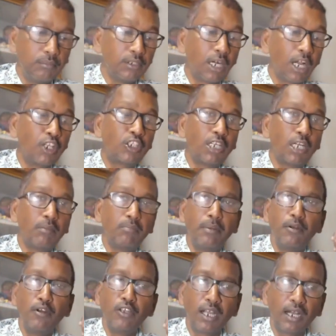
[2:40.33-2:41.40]
রাজ্যের
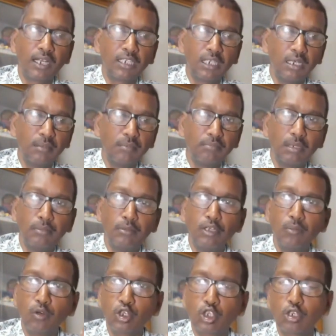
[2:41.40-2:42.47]
বিভিন্ন জায়গাতে বিভিন্ন
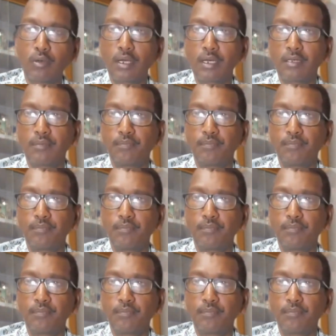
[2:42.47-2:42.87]
পুরসভার